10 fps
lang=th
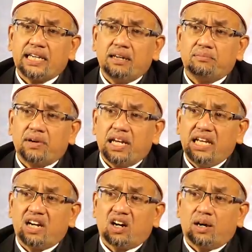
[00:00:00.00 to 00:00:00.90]
กินมา
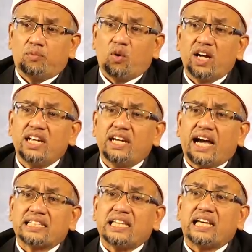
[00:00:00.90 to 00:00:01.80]
เลี้ยงครอบครัวนี่ห
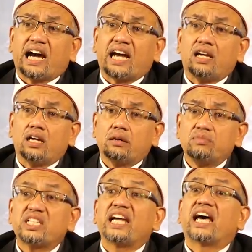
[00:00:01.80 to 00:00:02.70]
น้าที่ใคร
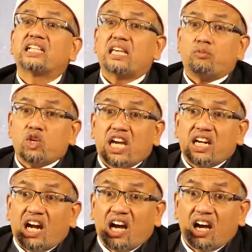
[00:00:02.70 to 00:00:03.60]
มันใช่หน้าที่ผู้หญิง
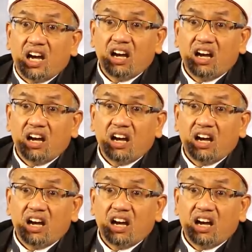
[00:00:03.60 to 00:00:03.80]
เหรอ